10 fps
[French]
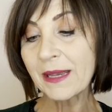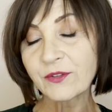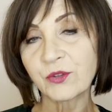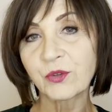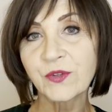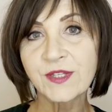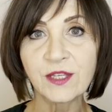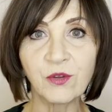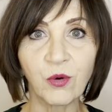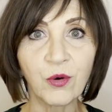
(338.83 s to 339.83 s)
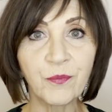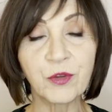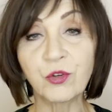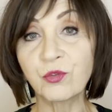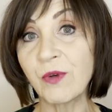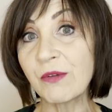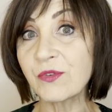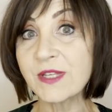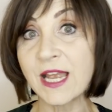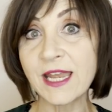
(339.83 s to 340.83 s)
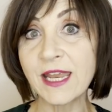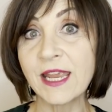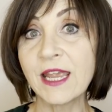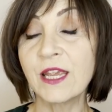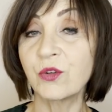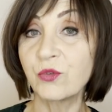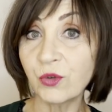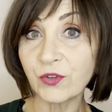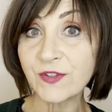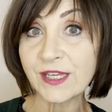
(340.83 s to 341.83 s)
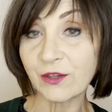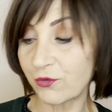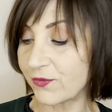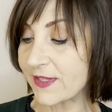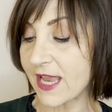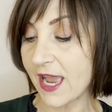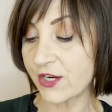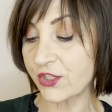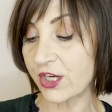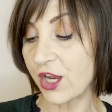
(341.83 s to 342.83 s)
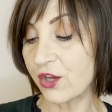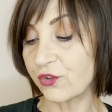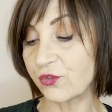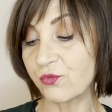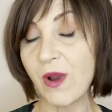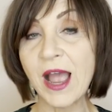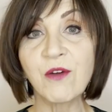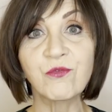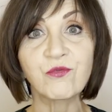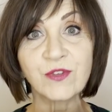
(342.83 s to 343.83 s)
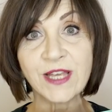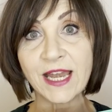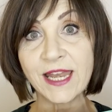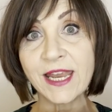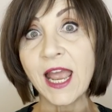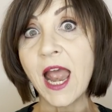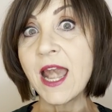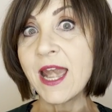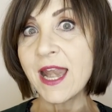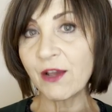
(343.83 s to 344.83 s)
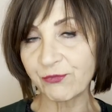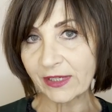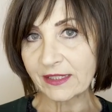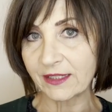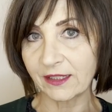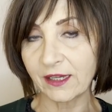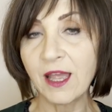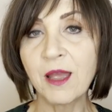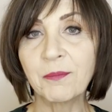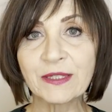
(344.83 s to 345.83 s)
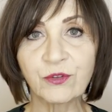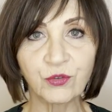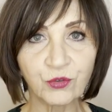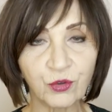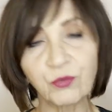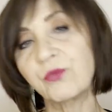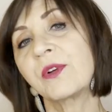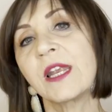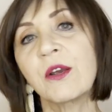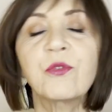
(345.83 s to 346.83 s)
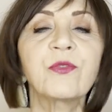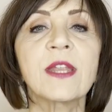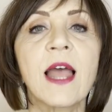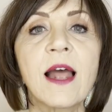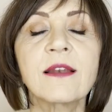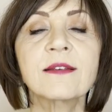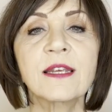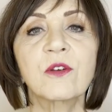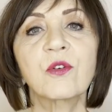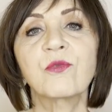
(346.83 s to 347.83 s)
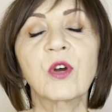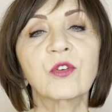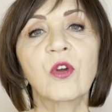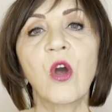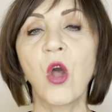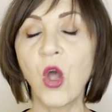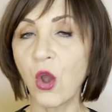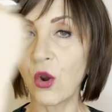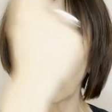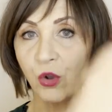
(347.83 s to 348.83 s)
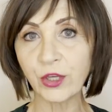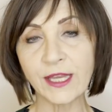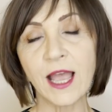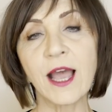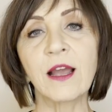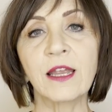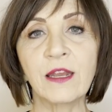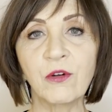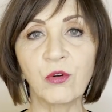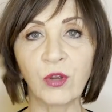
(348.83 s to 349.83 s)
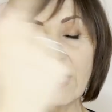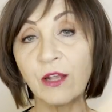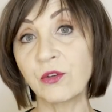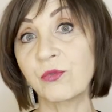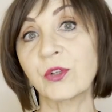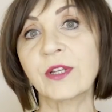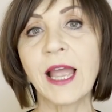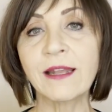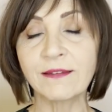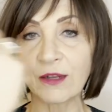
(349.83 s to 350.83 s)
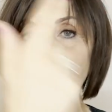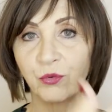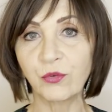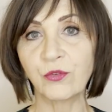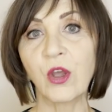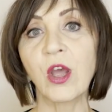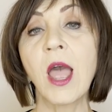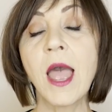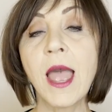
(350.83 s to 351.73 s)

parce que sinon, soit vous allez durcir le visage, soit vous allez l'affadir. Parce que ce que vous voulez au final, c'est que votre regard et le regard de votre interlocuteur